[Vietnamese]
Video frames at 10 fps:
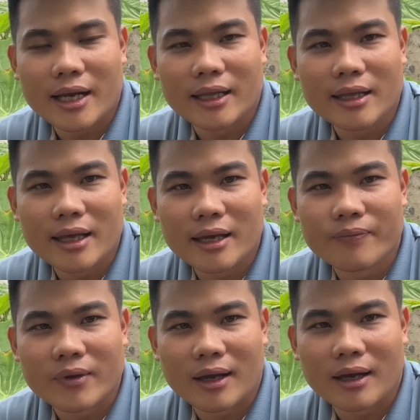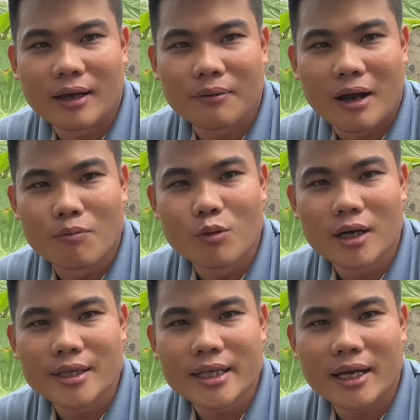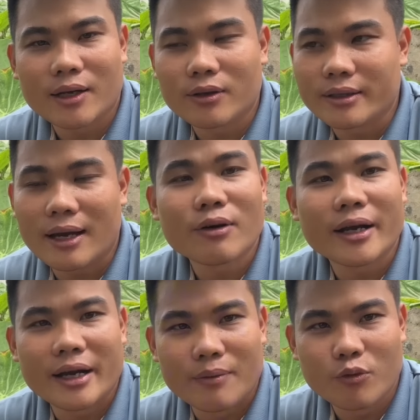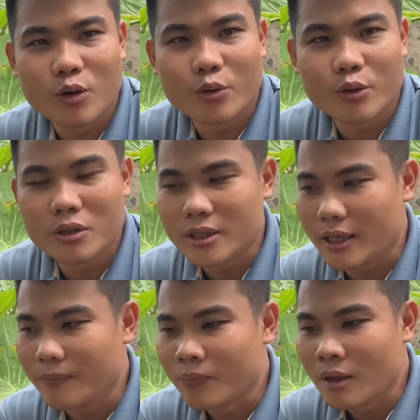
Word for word: này thế kia à, ổng muốn đánh trái cháu khái niệm với cô chú anh chị